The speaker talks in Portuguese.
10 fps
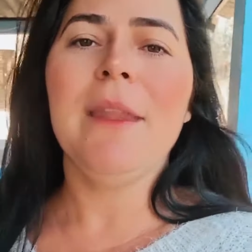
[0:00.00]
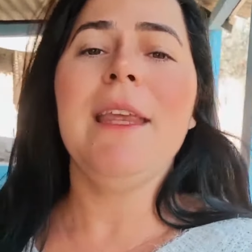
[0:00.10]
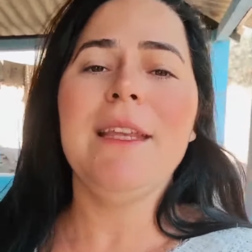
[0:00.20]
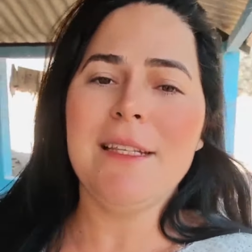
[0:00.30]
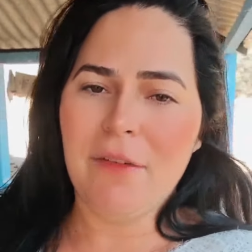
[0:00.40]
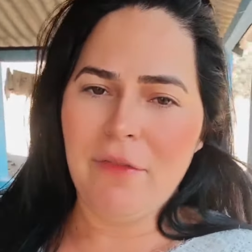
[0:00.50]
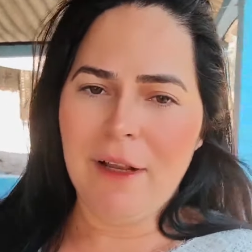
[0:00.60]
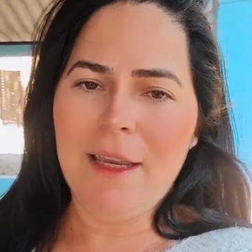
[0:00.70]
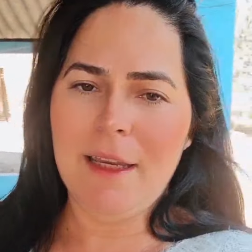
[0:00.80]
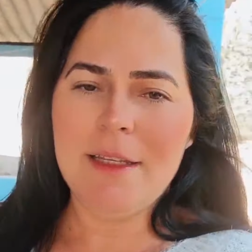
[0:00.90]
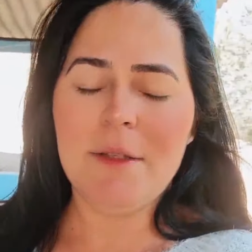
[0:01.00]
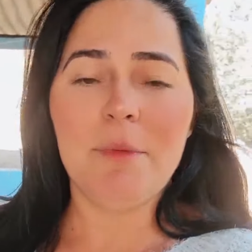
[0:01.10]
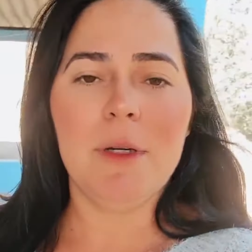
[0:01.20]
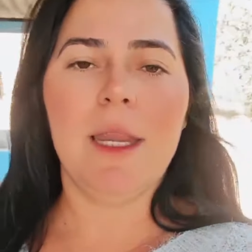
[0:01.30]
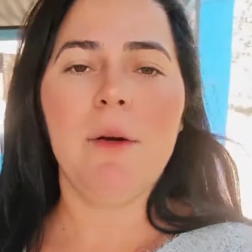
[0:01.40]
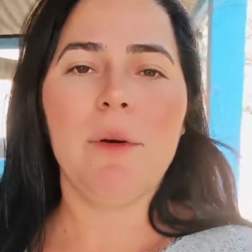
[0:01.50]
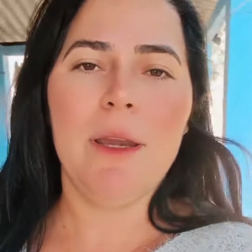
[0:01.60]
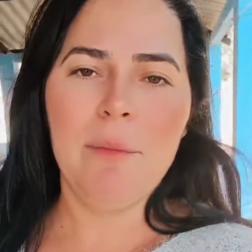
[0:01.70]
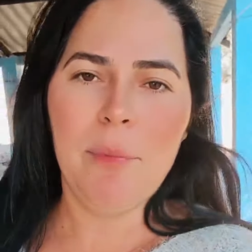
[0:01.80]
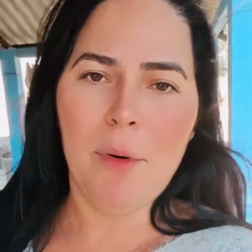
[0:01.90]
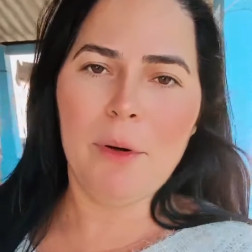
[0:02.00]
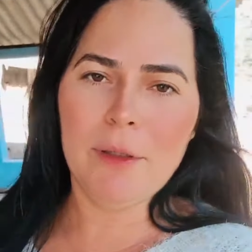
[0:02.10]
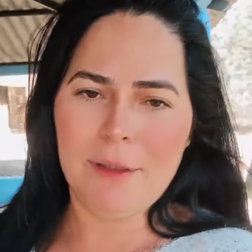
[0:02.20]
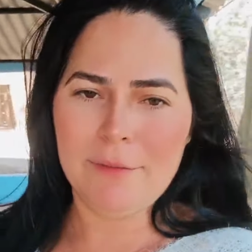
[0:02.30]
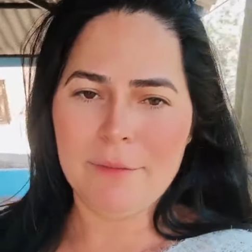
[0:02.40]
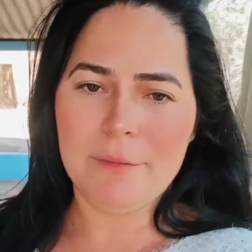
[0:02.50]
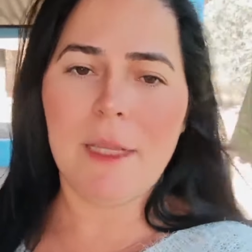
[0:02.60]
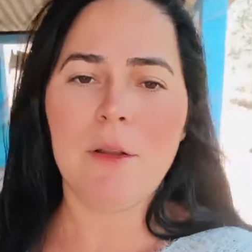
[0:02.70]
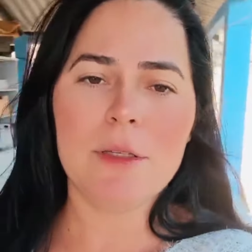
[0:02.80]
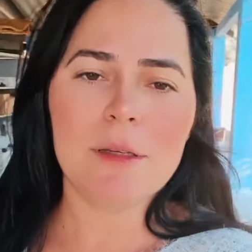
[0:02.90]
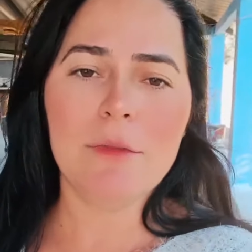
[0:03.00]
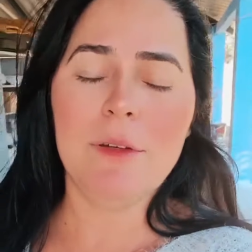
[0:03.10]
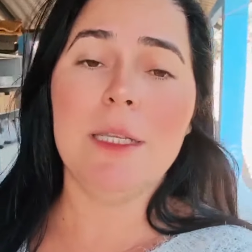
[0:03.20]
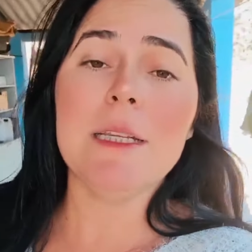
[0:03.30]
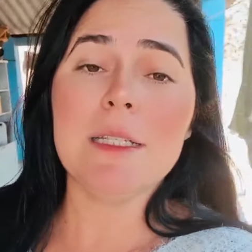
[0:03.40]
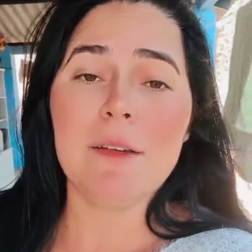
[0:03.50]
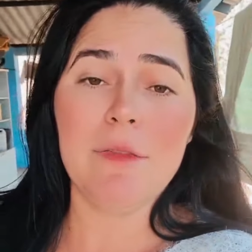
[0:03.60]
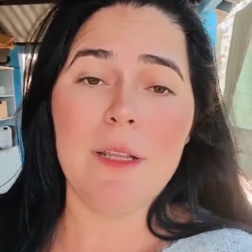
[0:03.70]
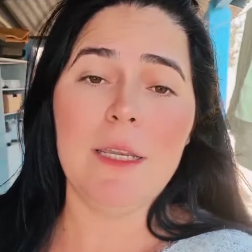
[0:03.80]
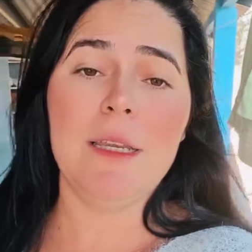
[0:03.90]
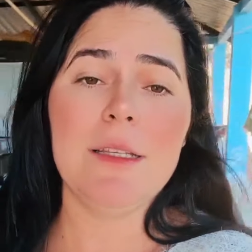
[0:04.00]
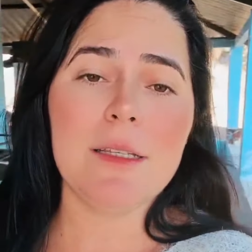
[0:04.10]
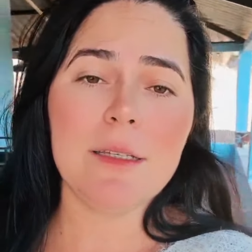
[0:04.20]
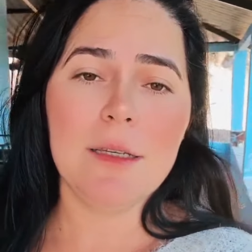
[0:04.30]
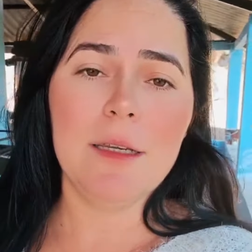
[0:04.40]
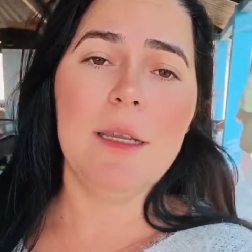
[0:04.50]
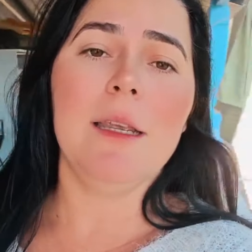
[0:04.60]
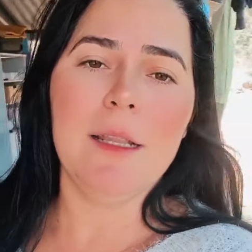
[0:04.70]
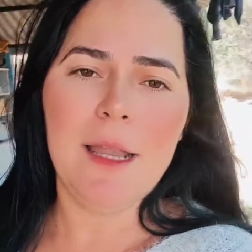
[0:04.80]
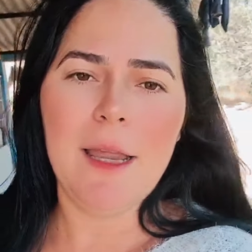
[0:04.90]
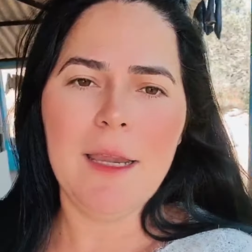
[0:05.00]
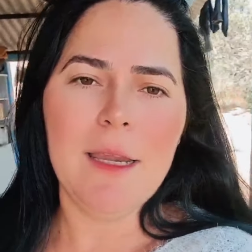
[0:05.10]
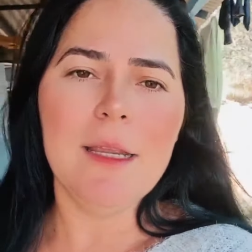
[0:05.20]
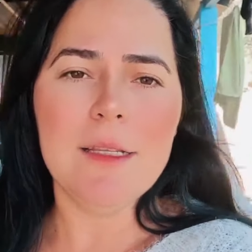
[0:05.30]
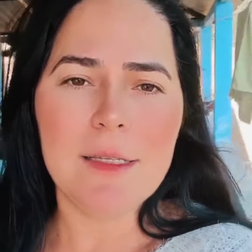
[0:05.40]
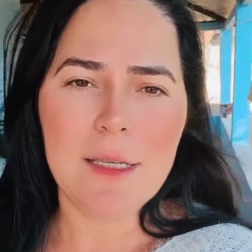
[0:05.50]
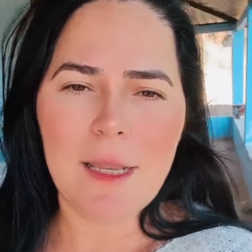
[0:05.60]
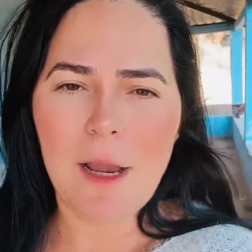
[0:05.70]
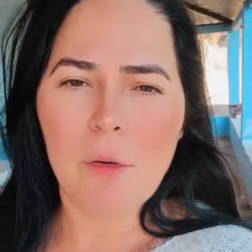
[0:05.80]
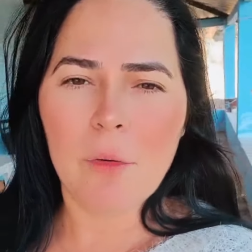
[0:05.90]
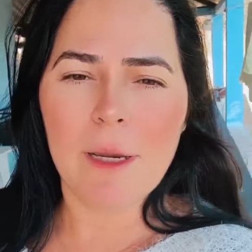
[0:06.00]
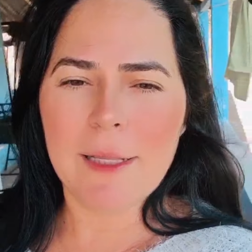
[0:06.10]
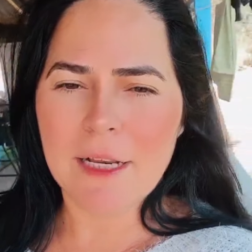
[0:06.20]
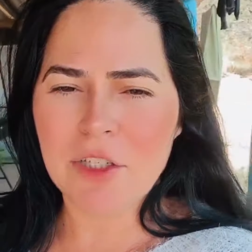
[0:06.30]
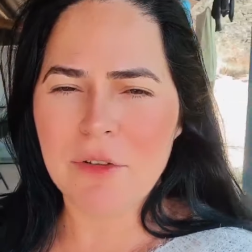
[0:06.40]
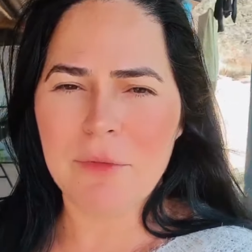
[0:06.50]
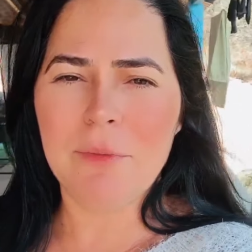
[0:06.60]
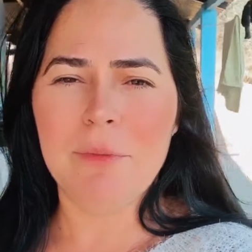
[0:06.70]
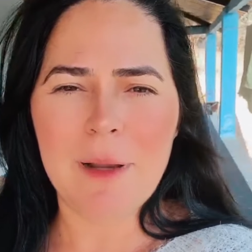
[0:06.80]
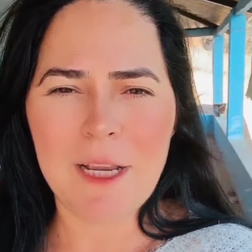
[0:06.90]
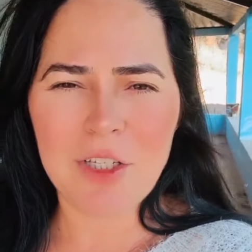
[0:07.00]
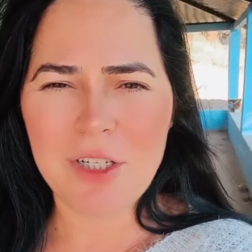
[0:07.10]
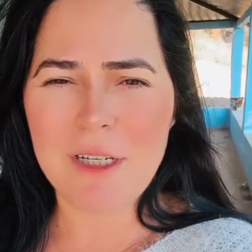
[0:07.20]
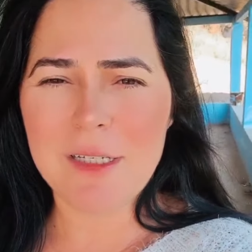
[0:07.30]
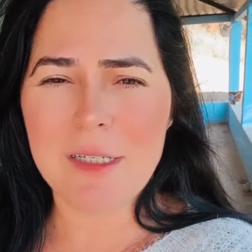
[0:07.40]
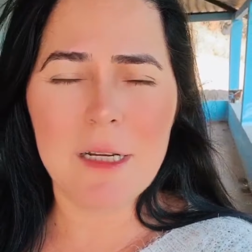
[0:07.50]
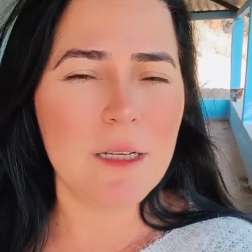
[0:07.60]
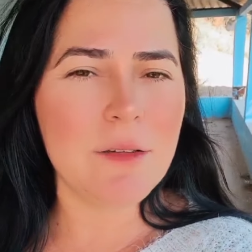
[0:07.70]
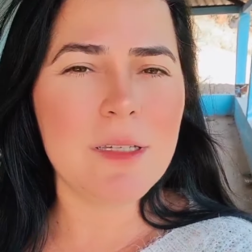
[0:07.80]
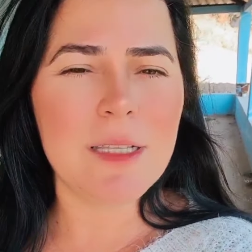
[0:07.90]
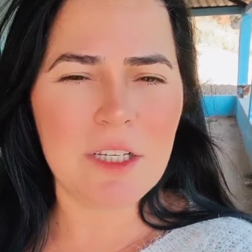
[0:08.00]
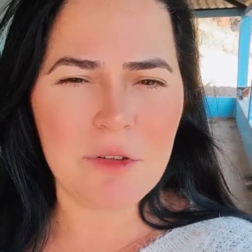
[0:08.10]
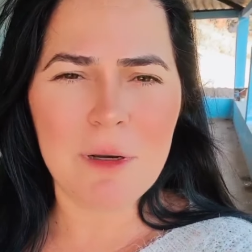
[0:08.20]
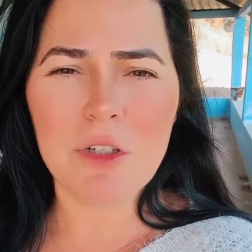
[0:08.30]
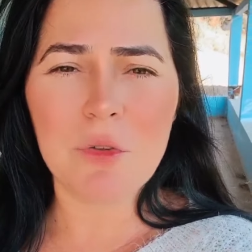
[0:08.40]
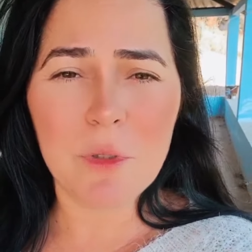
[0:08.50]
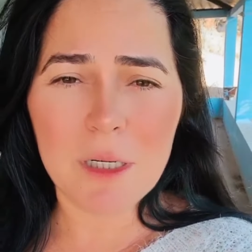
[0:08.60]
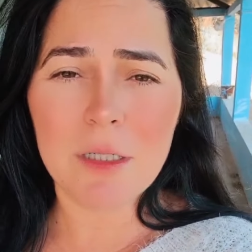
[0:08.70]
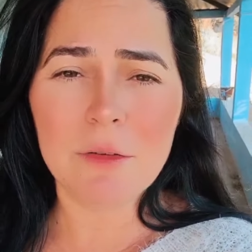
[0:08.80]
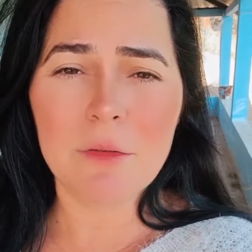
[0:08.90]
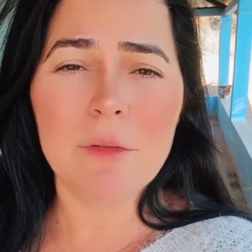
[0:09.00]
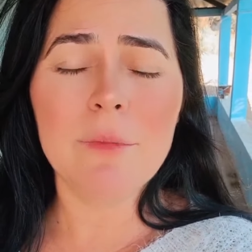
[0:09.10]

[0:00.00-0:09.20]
e ser feliz, porque é o que importa na nossa vida, ser feliz, né? Se tem algo que está te martirizando, se está te machucando,